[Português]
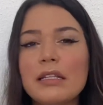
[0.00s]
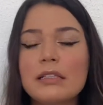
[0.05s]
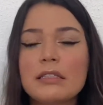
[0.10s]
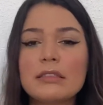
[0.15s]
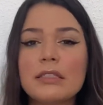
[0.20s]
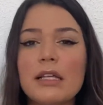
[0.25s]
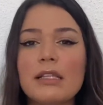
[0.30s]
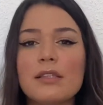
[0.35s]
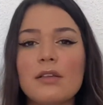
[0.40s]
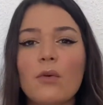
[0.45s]

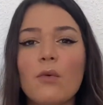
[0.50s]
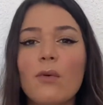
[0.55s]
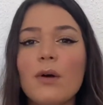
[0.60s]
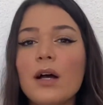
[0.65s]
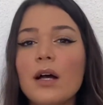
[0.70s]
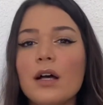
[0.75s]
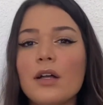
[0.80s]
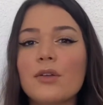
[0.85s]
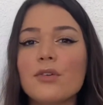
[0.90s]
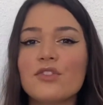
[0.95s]
35
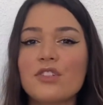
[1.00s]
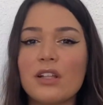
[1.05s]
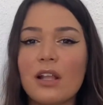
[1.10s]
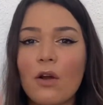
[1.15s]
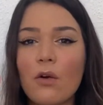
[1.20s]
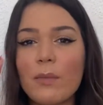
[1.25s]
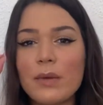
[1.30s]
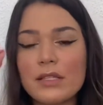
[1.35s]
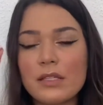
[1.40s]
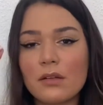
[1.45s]
anos, já tá
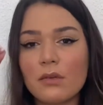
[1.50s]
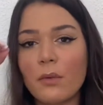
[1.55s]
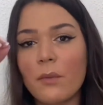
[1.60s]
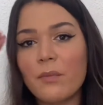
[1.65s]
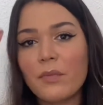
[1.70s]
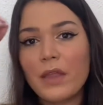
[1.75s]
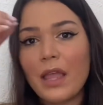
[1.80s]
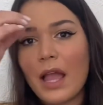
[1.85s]
começando